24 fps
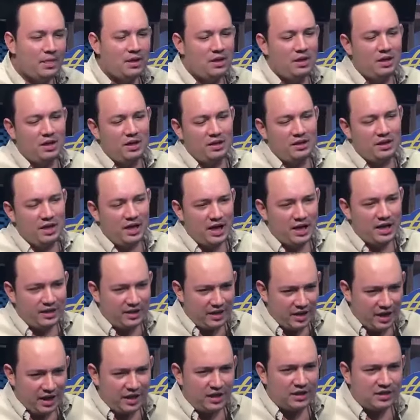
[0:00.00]
una
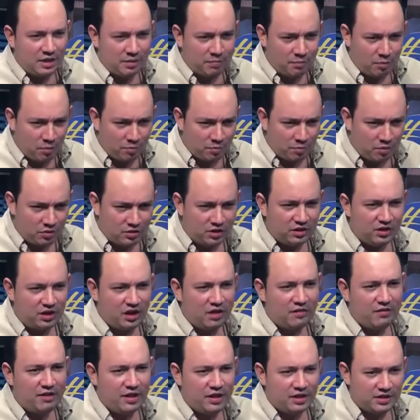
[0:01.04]
oposición que nazca